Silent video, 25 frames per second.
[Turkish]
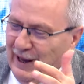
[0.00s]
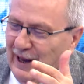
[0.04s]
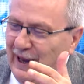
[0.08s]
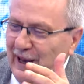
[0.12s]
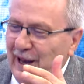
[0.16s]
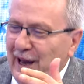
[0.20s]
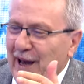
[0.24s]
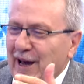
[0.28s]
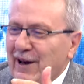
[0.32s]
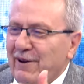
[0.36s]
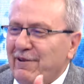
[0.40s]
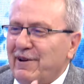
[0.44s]

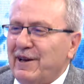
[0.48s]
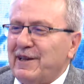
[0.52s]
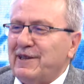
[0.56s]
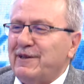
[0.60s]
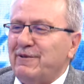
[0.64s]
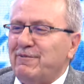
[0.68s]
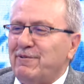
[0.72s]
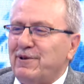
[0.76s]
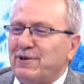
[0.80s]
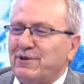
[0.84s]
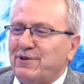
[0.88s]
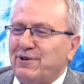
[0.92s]

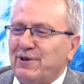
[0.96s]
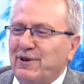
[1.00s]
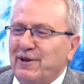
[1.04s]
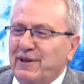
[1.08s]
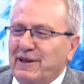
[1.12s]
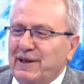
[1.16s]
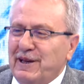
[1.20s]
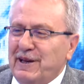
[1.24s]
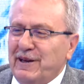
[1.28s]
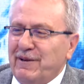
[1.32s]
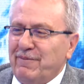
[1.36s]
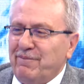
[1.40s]
Efendime
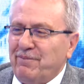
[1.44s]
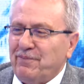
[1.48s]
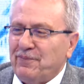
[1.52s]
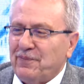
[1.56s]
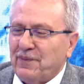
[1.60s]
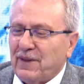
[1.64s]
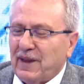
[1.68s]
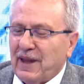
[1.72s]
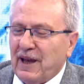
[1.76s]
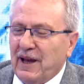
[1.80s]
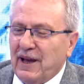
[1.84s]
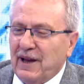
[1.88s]
söyleyeyim.
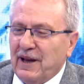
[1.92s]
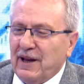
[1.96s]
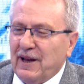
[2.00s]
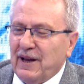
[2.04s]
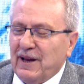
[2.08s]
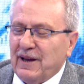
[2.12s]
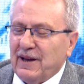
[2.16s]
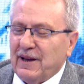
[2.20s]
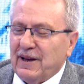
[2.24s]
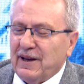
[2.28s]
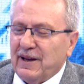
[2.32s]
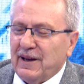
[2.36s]

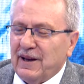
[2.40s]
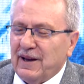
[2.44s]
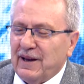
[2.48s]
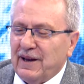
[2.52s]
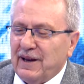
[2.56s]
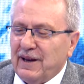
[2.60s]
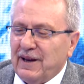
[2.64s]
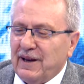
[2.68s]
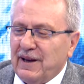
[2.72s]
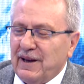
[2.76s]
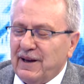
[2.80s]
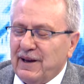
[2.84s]

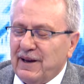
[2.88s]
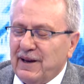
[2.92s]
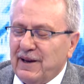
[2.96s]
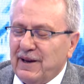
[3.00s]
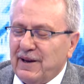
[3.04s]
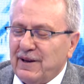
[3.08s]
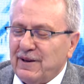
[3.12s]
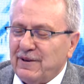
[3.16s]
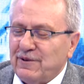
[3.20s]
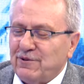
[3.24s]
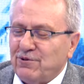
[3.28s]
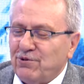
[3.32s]

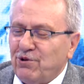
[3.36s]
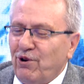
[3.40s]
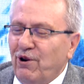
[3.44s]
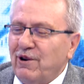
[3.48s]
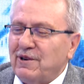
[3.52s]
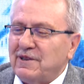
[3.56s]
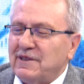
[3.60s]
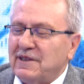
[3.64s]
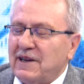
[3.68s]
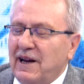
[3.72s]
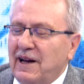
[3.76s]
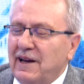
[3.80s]
Ee,
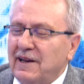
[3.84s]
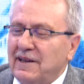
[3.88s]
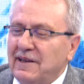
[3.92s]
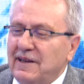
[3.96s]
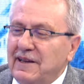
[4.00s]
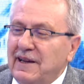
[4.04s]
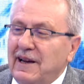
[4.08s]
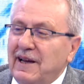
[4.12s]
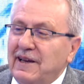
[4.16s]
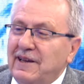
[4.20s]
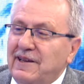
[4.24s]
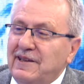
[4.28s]
sonra
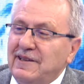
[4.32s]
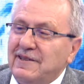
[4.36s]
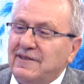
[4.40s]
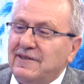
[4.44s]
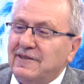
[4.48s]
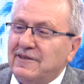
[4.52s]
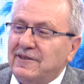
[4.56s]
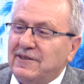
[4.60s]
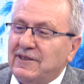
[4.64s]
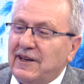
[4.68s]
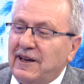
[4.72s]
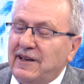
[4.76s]
yine
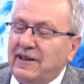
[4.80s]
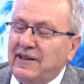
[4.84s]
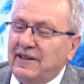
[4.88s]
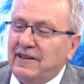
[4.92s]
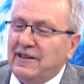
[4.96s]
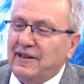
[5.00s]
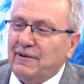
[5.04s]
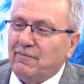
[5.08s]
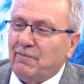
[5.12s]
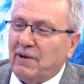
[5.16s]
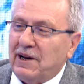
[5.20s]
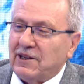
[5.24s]
gizlice
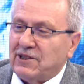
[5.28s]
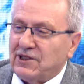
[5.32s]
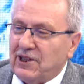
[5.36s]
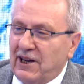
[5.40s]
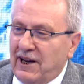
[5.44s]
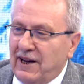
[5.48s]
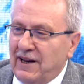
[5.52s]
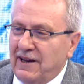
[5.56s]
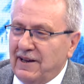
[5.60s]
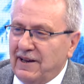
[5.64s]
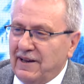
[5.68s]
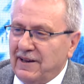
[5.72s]
indim
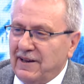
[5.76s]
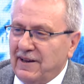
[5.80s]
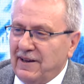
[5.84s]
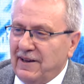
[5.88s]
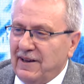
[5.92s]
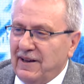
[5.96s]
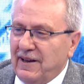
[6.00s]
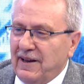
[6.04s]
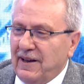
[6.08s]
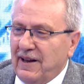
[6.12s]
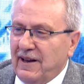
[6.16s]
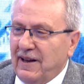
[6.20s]
aşağı.
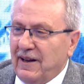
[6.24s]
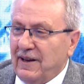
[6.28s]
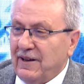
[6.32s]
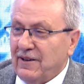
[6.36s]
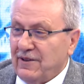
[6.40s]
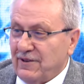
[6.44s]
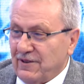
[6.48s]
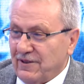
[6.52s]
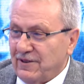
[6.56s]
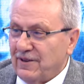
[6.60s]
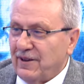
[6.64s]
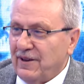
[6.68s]

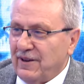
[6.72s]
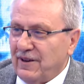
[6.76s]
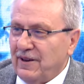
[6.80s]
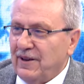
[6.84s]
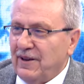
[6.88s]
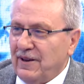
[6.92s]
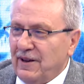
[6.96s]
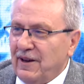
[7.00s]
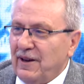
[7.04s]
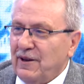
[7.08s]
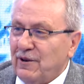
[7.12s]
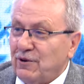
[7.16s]
Artık
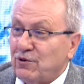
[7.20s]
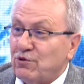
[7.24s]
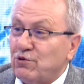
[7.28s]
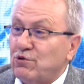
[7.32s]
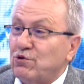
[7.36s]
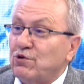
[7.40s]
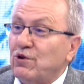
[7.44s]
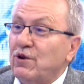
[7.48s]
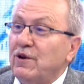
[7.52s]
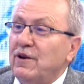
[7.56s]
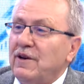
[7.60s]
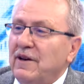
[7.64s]
sizin ihtiyaç
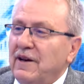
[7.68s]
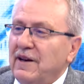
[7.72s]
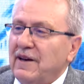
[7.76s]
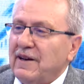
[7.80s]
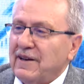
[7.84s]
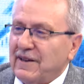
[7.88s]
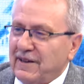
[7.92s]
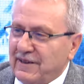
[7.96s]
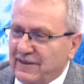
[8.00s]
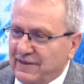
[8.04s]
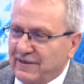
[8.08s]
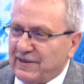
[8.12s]
tamam
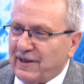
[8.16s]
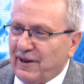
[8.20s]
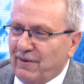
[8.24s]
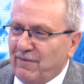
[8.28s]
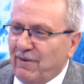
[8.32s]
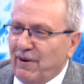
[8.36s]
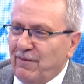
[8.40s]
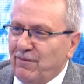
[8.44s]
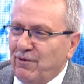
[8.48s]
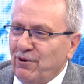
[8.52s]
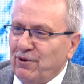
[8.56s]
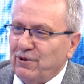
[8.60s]
olunca.
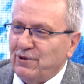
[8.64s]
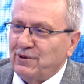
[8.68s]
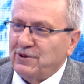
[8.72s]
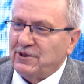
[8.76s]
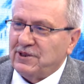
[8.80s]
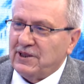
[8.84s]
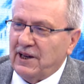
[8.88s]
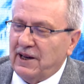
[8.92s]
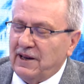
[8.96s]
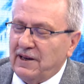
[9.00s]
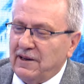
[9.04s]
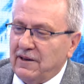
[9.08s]
Tamam
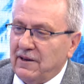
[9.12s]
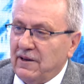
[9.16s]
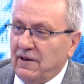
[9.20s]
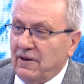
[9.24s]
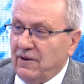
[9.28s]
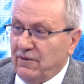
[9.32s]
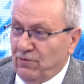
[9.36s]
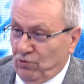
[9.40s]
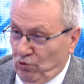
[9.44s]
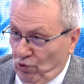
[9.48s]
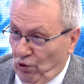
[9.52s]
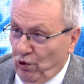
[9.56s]
olunca
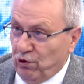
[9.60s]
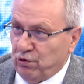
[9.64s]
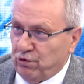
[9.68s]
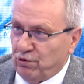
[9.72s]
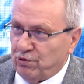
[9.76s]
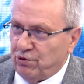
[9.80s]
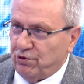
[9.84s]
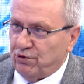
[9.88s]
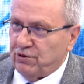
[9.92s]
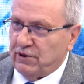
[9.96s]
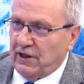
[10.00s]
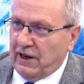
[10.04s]

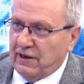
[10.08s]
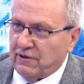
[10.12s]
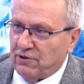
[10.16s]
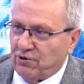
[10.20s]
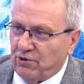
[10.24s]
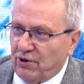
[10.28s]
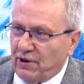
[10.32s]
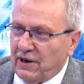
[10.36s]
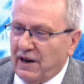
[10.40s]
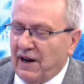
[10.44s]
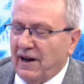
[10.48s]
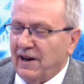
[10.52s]
doldurduktan Tabii.
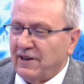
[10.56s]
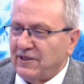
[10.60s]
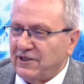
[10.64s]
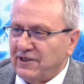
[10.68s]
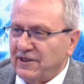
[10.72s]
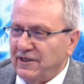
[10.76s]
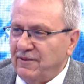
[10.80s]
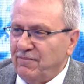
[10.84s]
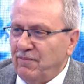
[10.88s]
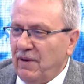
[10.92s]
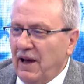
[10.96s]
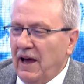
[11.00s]
sonra
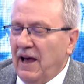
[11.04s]
açtım.